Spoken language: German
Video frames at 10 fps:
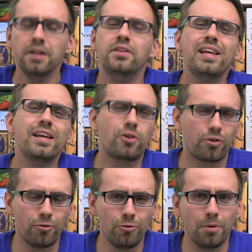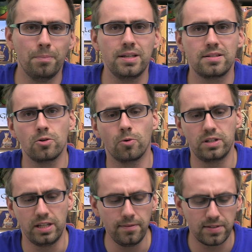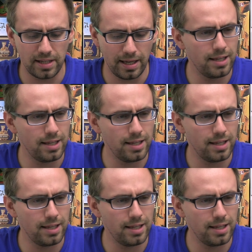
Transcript: Die Crew Mission Tiefsee.